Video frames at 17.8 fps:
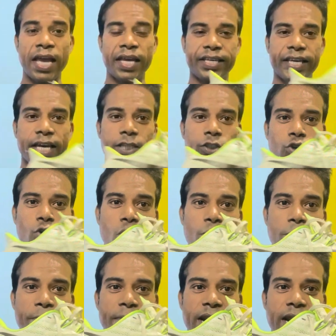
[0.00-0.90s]
ये जो
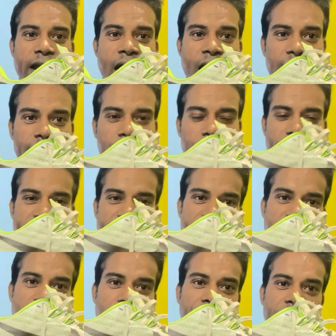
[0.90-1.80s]
मेरे हाथ में
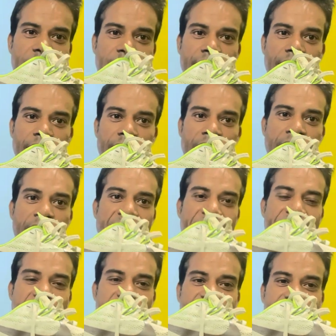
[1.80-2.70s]
है अभी
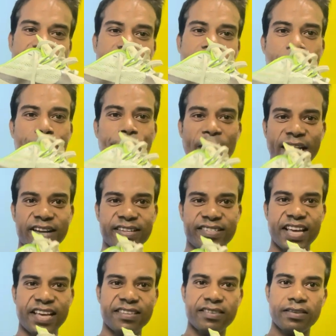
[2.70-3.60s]
नाइकी का
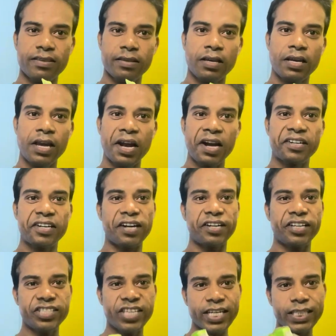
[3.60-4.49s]
पेगसिस
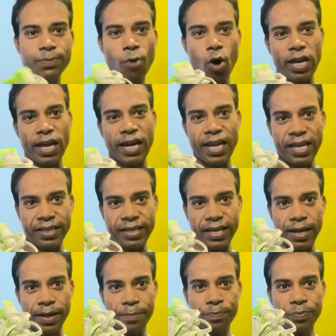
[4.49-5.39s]
36 मॉडल है
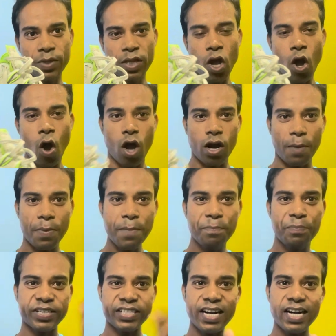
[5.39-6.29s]
ये और अभी
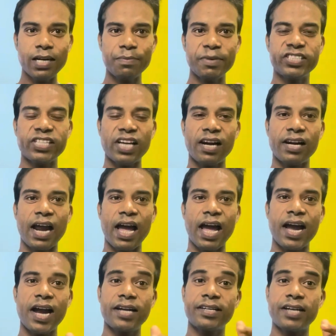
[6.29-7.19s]
प्रेजेंट में चल
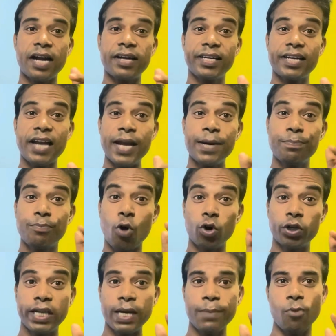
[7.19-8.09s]
रहा है
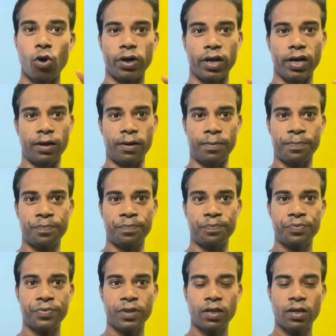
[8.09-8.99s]
3940 मॉडल
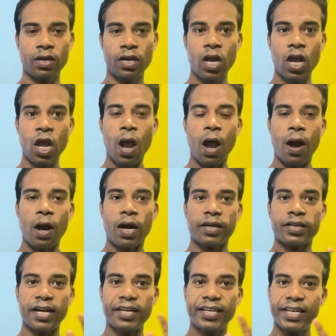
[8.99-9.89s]

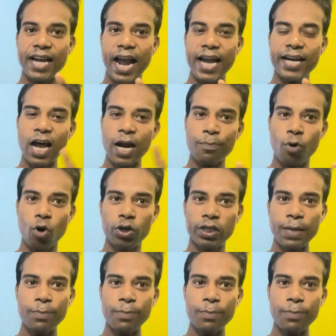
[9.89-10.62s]
थर्टी नाइन और फोर्टी